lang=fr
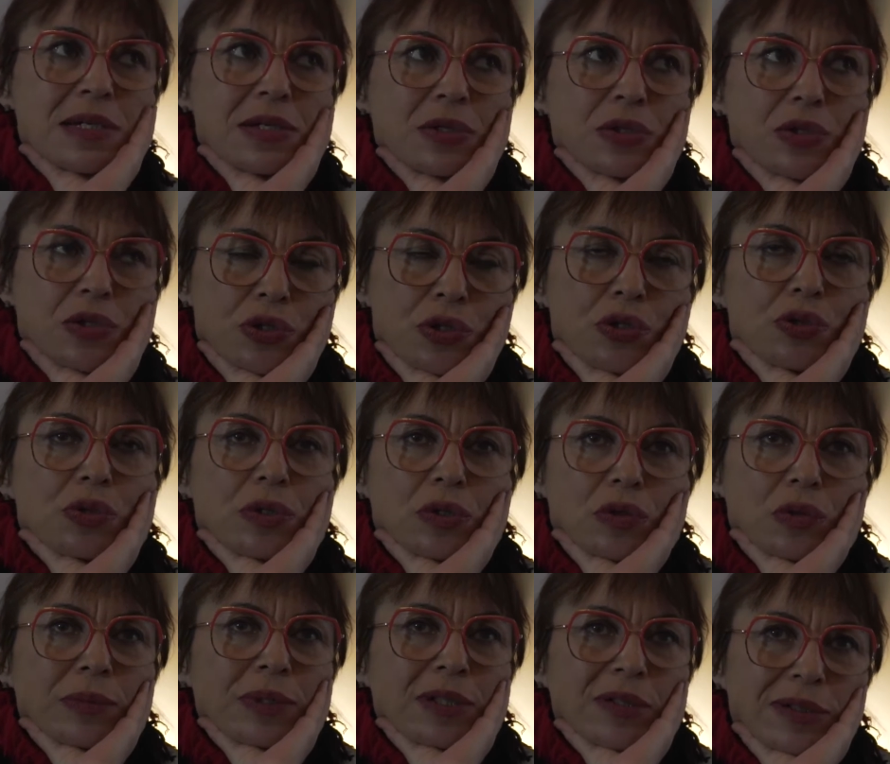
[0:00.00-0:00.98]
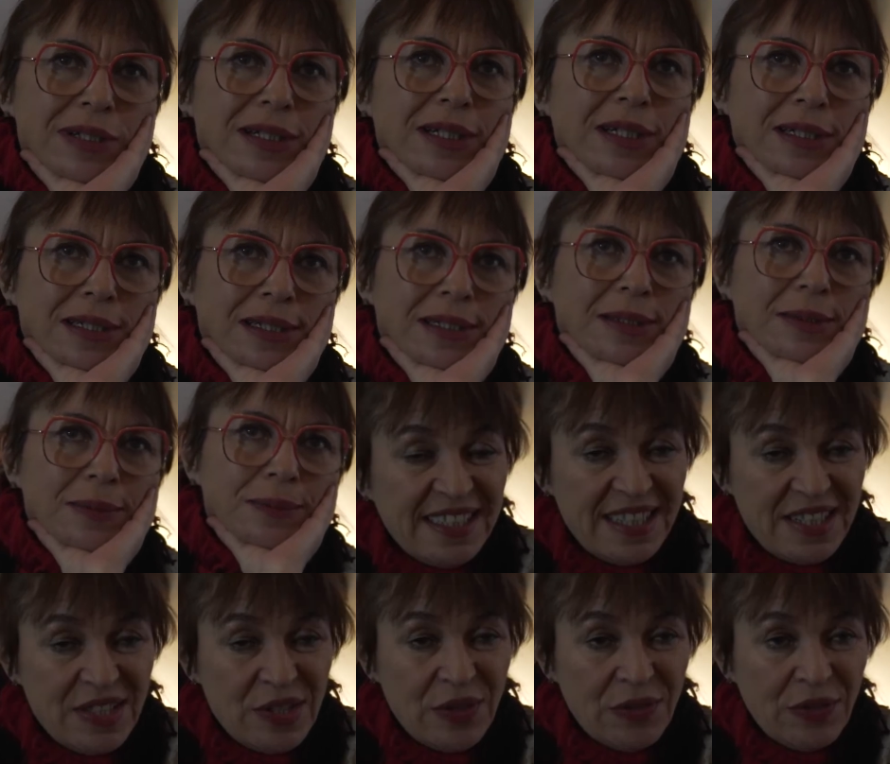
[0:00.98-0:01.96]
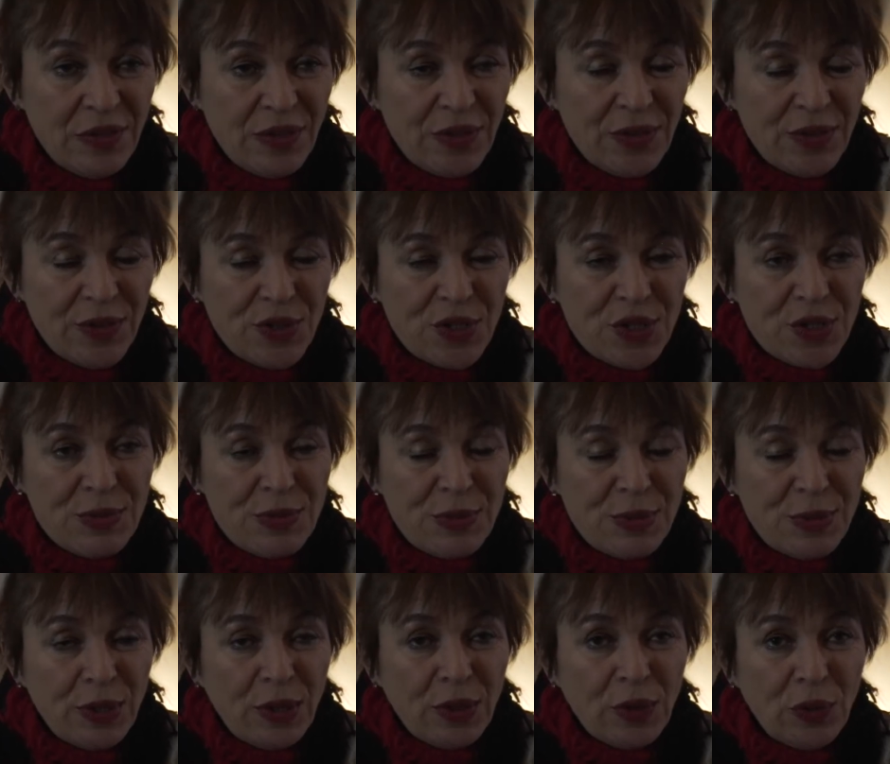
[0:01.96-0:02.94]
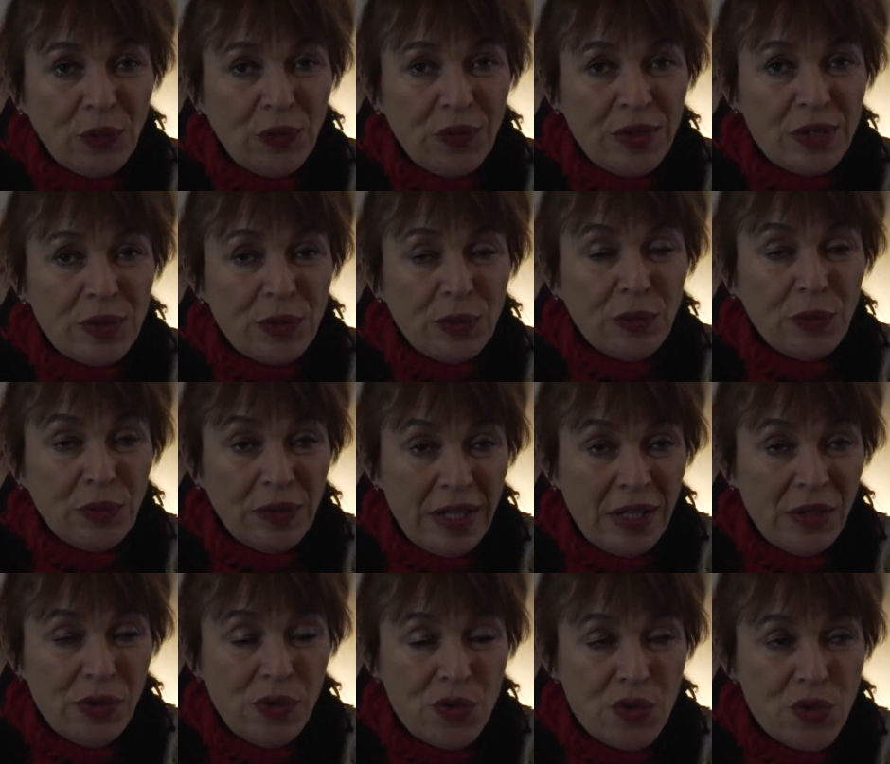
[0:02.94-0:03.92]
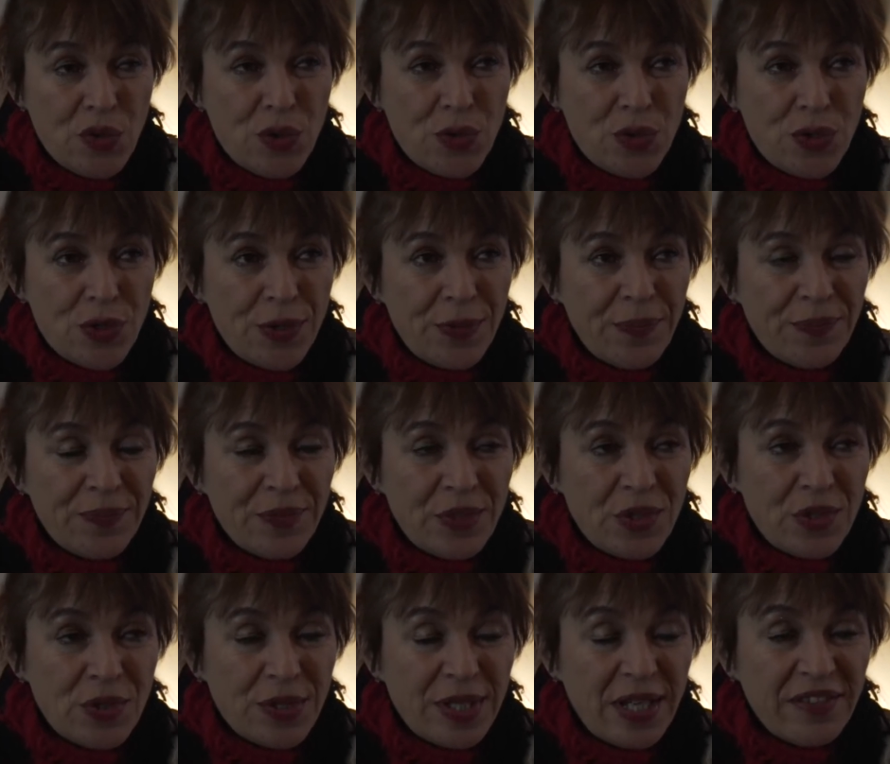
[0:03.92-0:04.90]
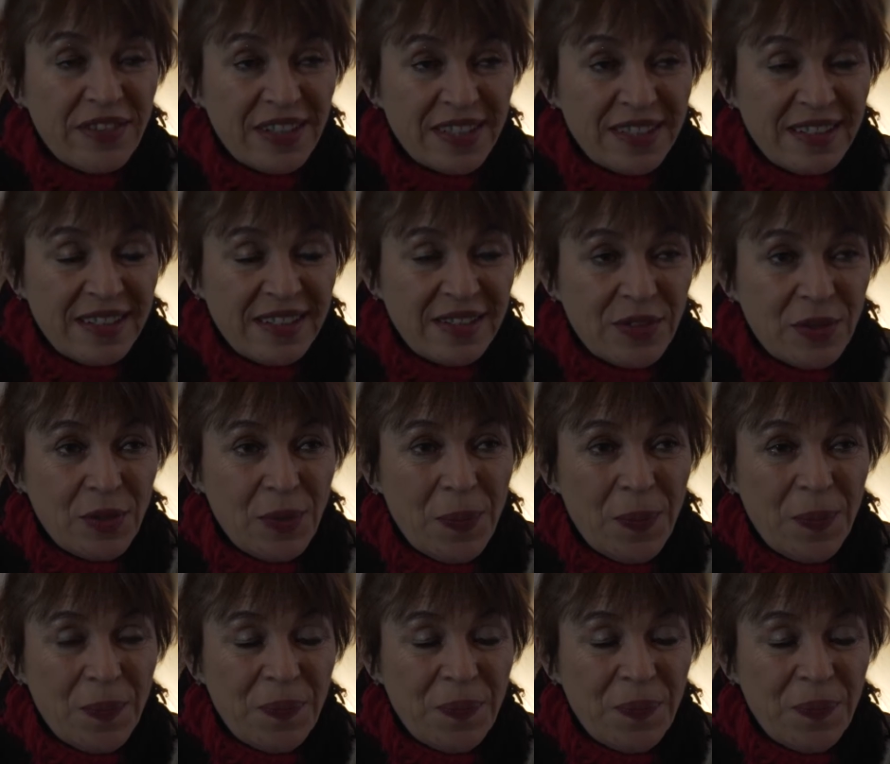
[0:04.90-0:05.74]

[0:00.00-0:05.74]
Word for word: que je suis tombé dans le crack. À 19 ans, je me suis retrouvé sous tutelle de juge jusqu'à 21 ans.